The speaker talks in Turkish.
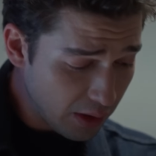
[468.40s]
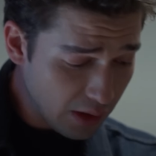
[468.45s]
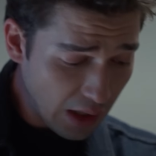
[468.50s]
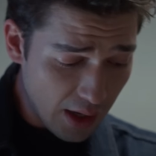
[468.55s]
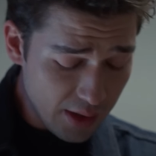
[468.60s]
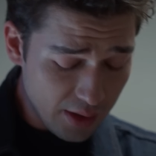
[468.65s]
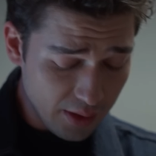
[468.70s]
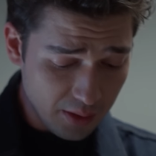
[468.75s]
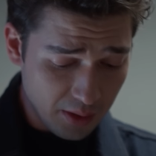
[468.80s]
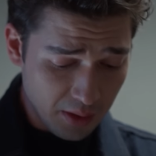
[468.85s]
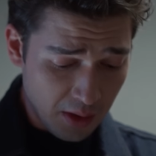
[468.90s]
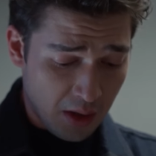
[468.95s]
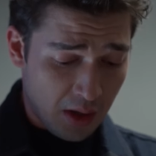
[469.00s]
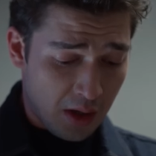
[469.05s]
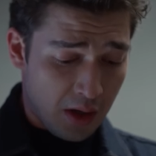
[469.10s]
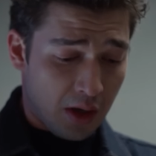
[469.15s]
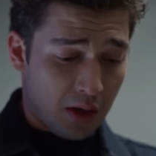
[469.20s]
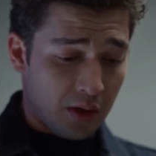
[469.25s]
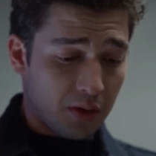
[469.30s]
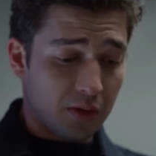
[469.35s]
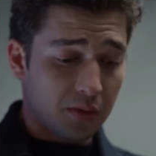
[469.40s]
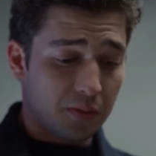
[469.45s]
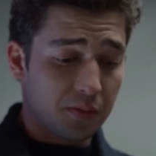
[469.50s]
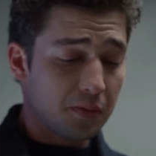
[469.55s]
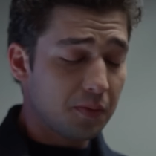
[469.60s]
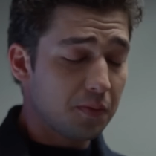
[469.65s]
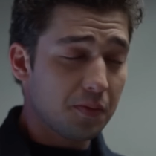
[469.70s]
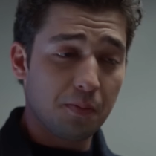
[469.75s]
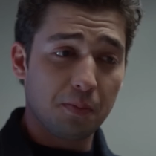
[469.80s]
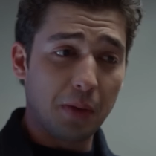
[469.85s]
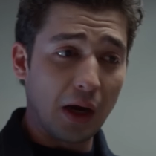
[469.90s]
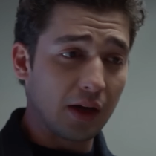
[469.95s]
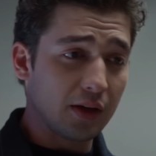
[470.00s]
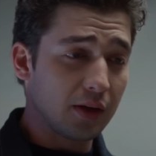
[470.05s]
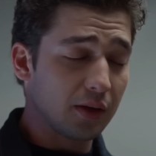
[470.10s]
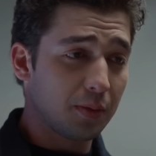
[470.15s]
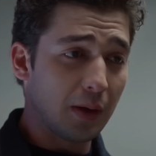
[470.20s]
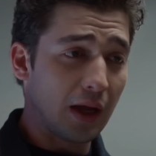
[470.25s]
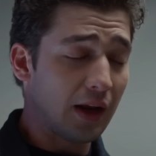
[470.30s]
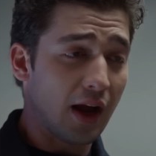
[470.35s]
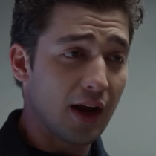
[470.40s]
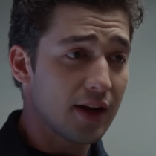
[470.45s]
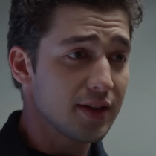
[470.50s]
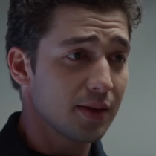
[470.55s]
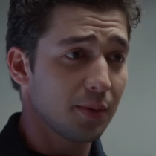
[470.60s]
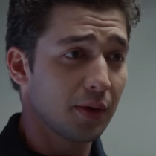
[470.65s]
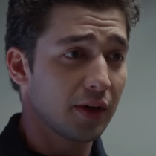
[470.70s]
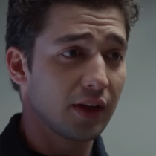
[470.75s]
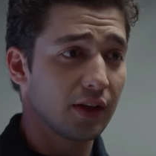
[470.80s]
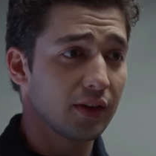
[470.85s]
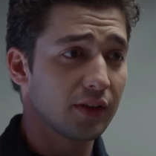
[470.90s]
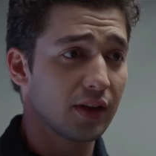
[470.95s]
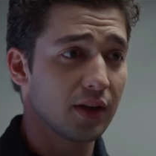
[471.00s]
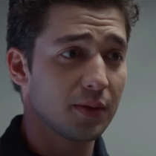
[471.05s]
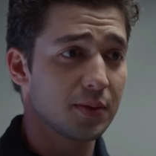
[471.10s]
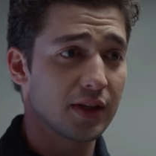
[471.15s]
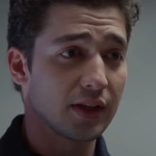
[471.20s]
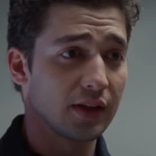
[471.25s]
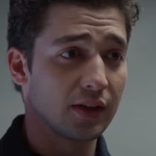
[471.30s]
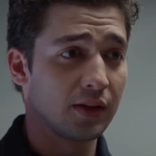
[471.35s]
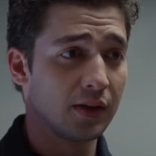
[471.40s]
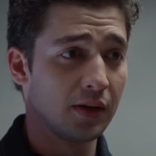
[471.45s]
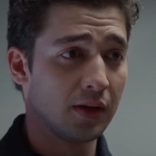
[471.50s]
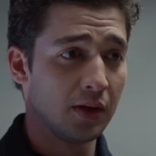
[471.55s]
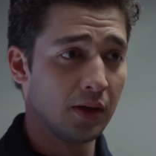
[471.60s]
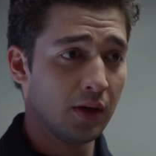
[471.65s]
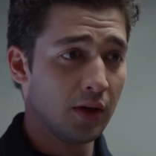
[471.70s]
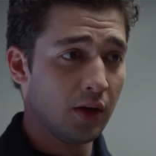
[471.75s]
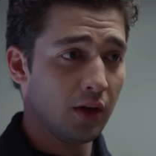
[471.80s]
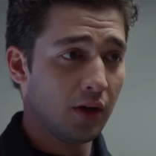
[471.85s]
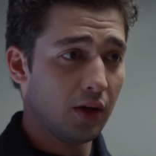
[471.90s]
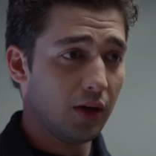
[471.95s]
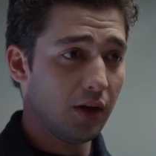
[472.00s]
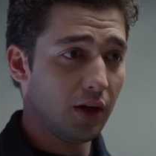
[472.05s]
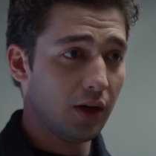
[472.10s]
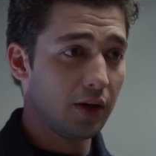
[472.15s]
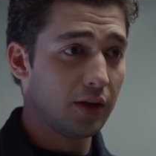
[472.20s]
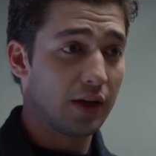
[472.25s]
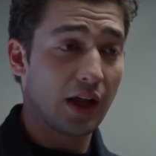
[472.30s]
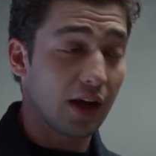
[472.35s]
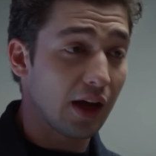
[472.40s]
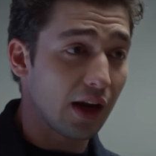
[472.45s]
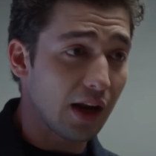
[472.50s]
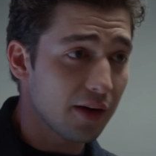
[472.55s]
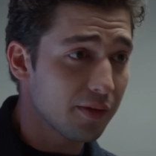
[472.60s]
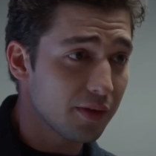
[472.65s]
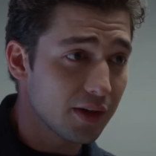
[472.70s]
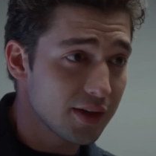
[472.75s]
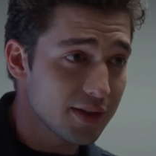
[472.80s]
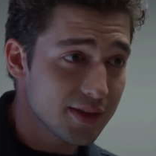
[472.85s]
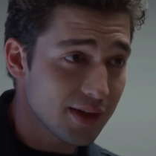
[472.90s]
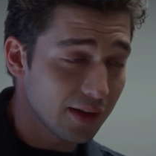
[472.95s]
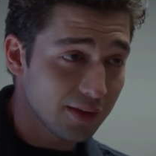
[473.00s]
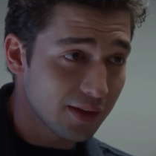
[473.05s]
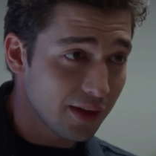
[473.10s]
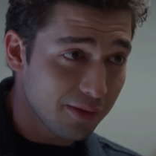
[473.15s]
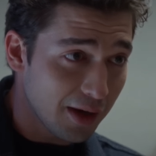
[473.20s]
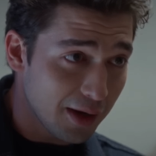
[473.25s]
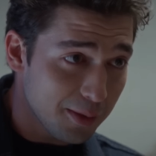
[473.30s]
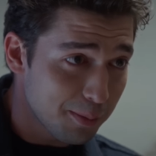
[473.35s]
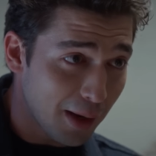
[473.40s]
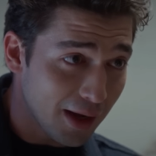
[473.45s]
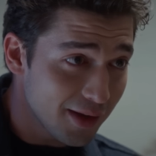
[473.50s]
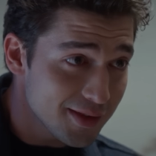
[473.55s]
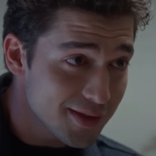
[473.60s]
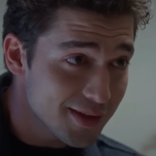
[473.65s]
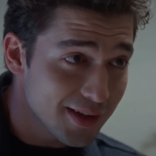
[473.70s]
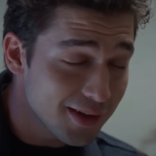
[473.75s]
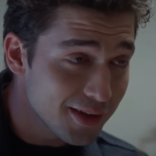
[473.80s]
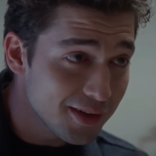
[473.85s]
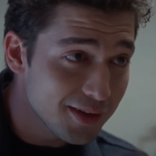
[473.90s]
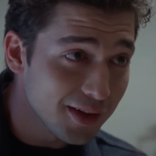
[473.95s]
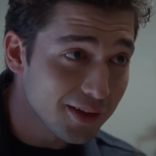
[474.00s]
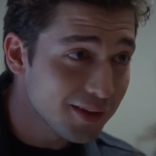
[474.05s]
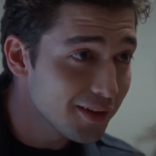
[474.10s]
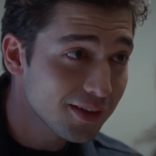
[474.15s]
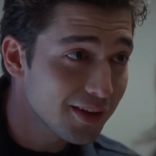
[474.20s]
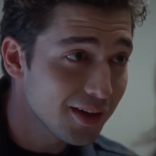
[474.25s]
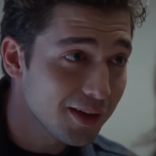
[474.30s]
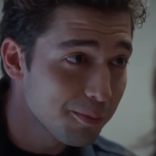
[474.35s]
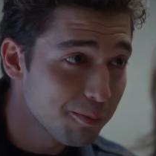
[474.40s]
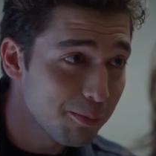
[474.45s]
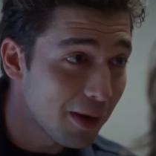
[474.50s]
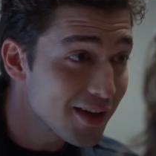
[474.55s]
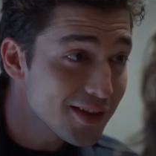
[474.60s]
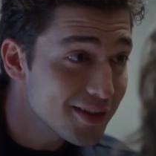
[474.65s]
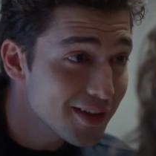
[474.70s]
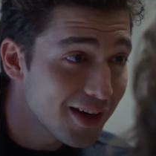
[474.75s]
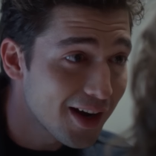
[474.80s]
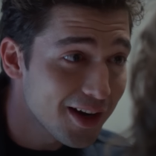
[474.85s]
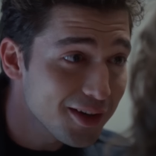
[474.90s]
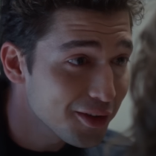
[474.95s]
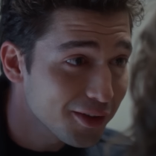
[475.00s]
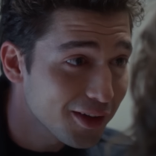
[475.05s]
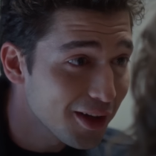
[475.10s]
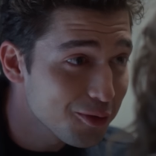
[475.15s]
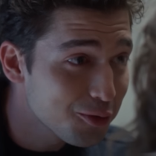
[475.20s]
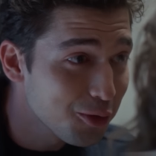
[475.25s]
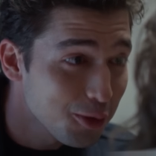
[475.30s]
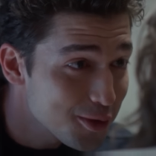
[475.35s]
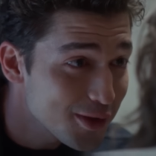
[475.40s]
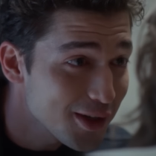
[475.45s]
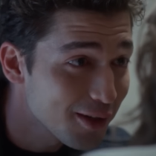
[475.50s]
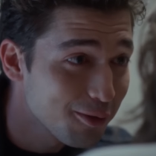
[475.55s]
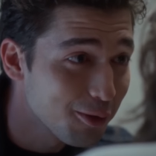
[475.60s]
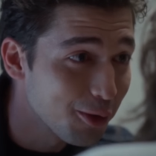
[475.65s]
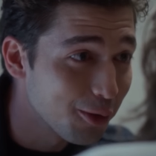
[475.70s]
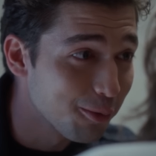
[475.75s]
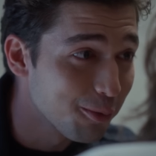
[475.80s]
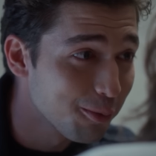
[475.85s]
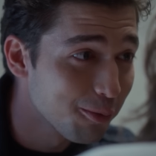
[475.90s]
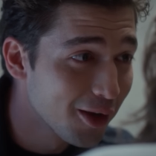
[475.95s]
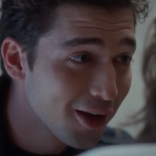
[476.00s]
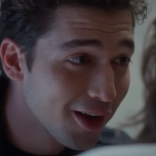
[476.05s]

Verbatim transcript: Yani bak ben her zaman yanındayım senin. Ne karar verirsen de ver ben senin yanındayım. Ben seni her şeyden çok seviyorum.